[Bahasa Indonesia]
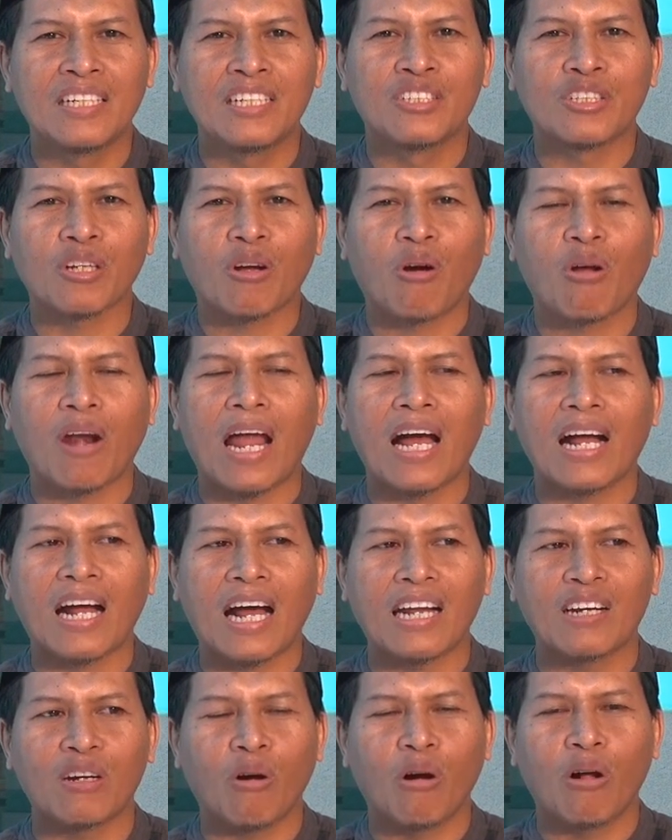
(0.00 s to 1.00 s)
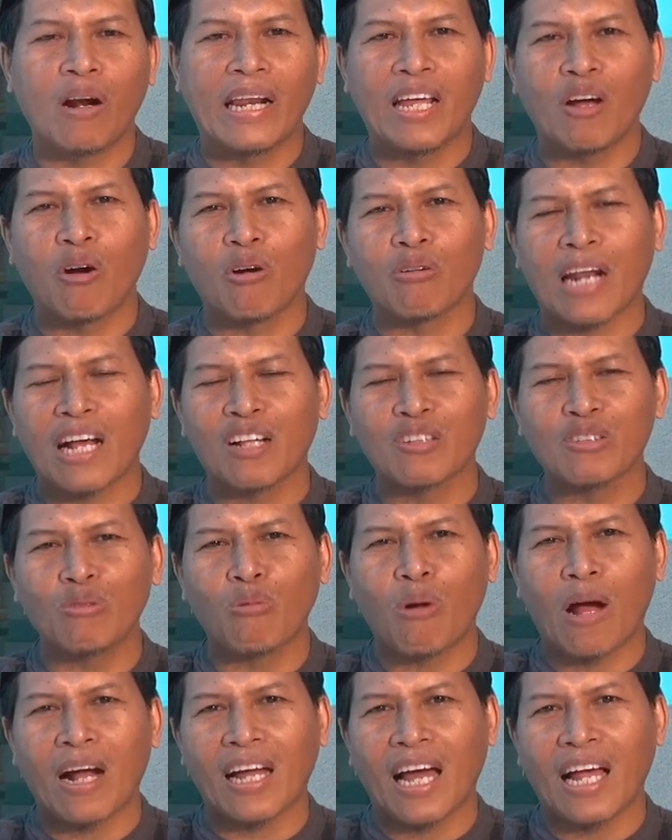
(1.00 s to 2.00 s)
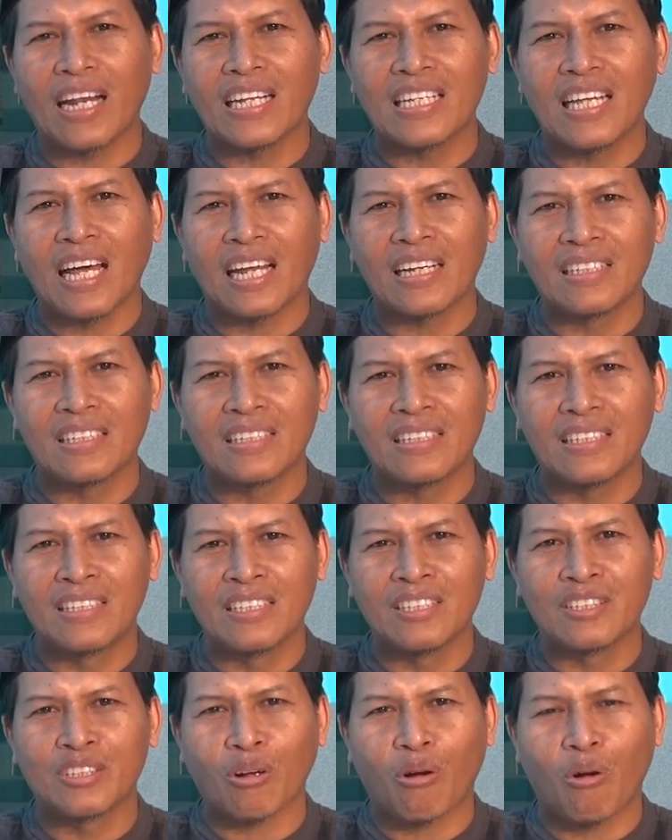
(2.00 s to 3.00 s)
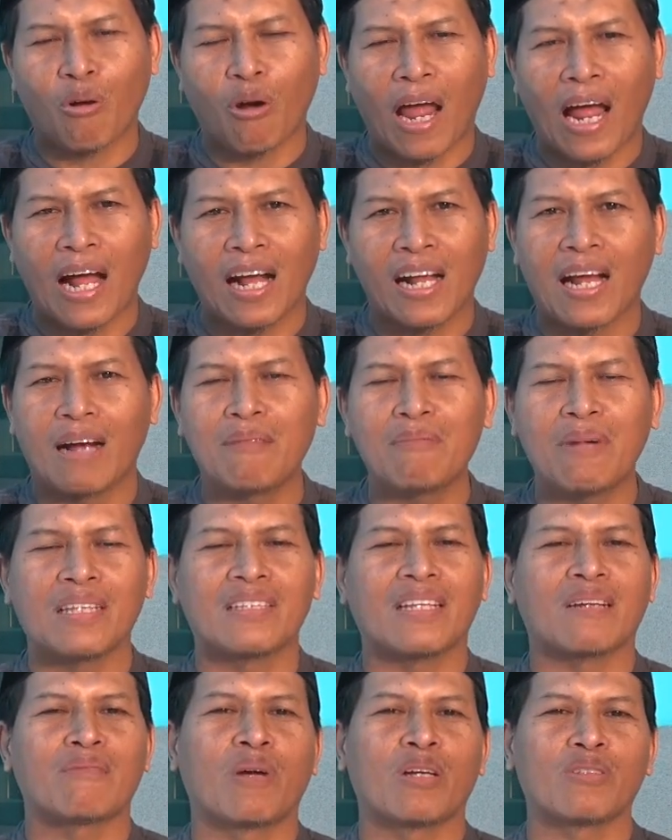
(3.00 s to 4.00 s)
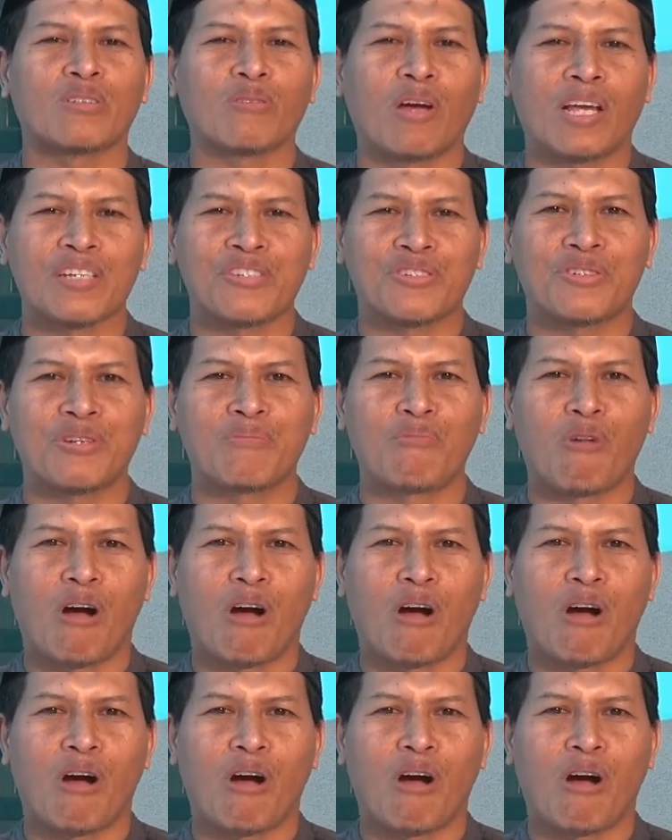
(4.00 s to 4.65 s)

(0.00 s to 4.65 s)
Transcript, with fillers: disekolahkan oleh orang tua kalian di sekolah agama termasuk SD